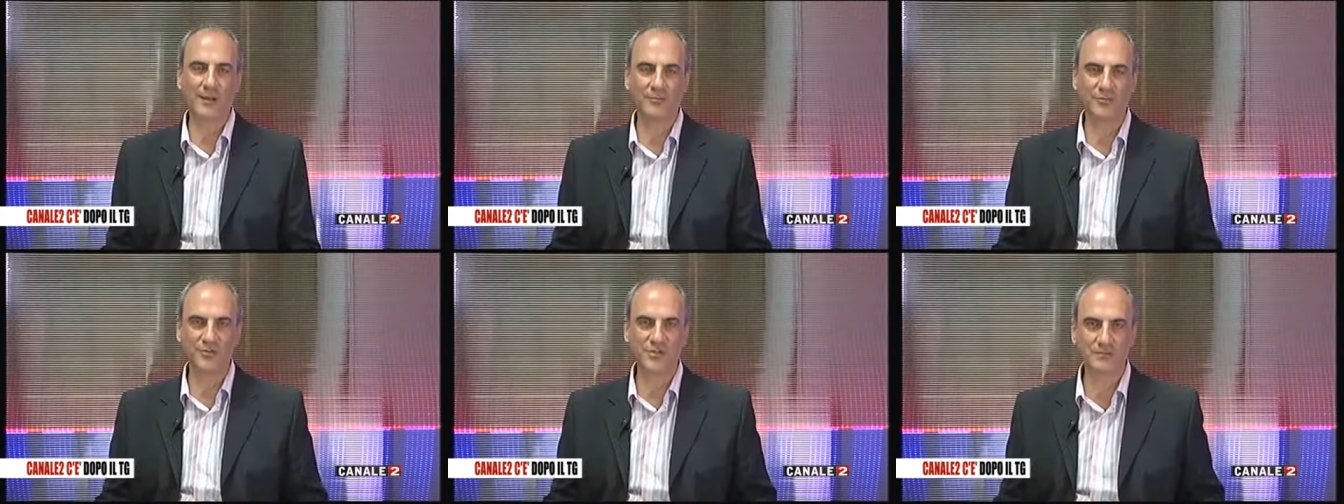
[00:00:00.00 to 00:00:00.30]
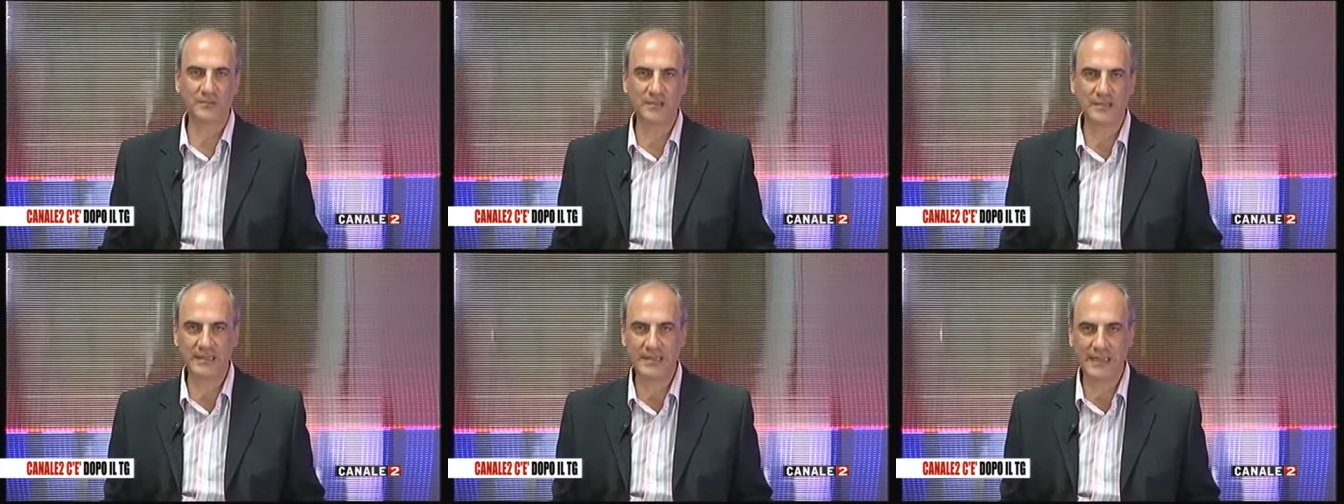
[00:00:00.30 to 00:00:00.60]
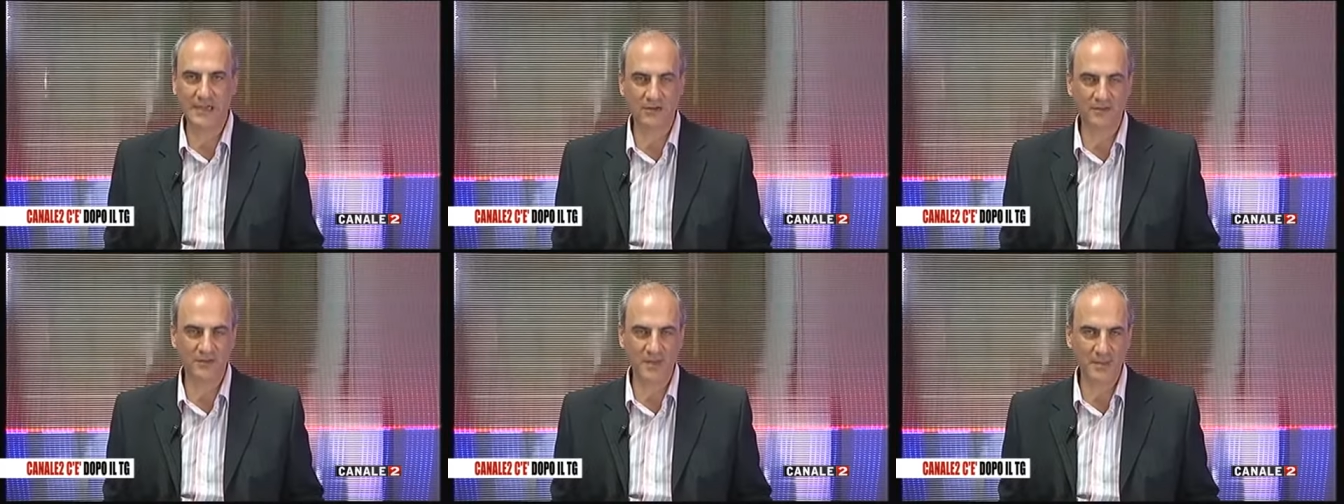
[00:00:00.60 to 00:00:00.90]
la
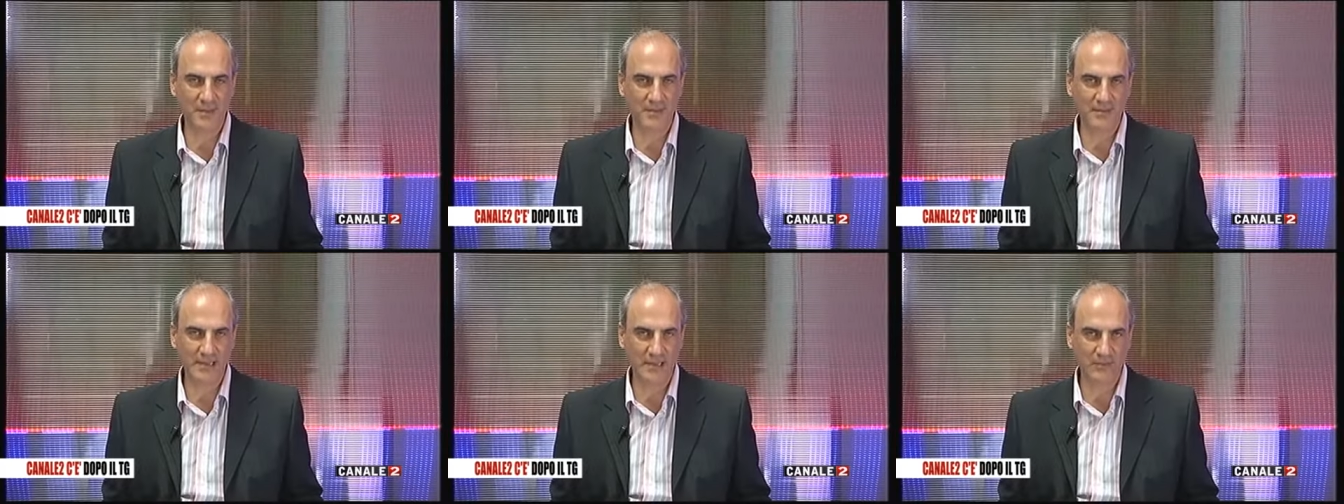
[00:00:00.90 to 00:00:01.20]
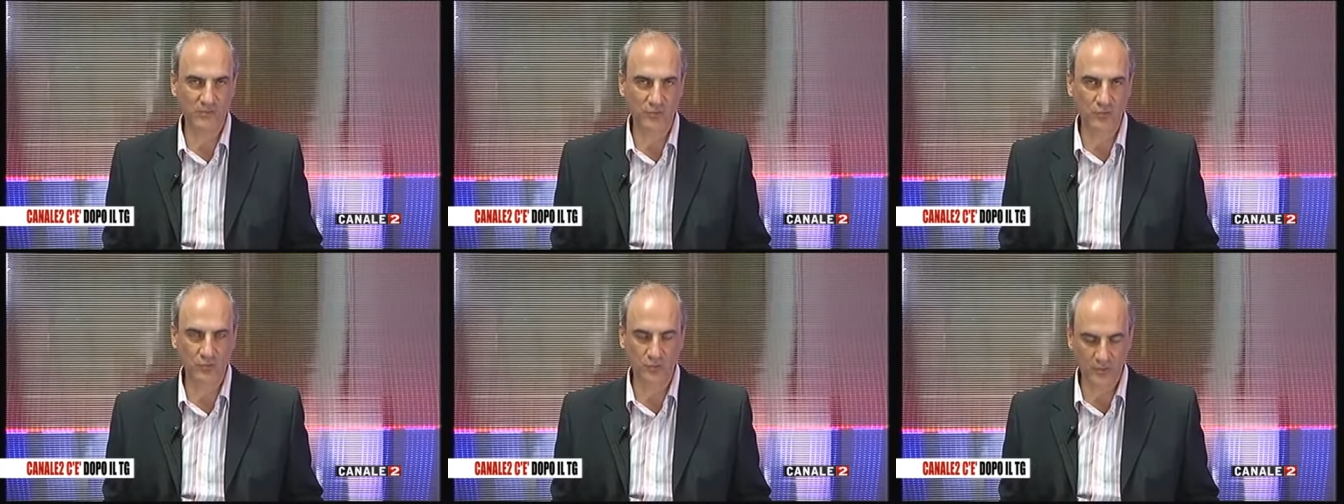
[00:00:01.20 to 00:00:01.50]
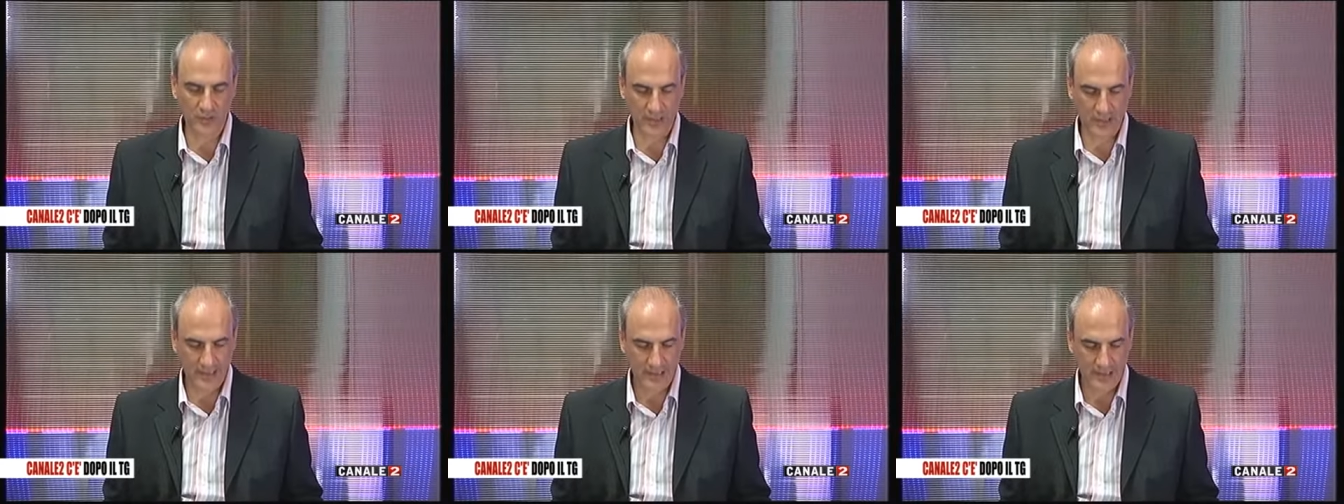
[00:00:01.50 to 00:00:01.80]
possibilità ovviamente a
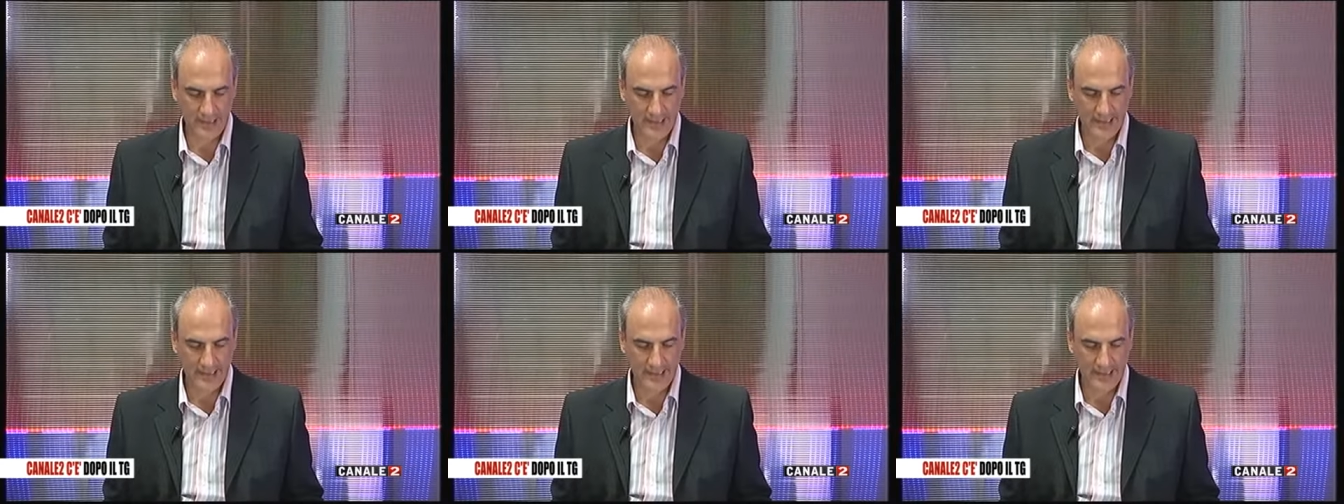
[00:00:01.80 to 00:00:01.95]
tutti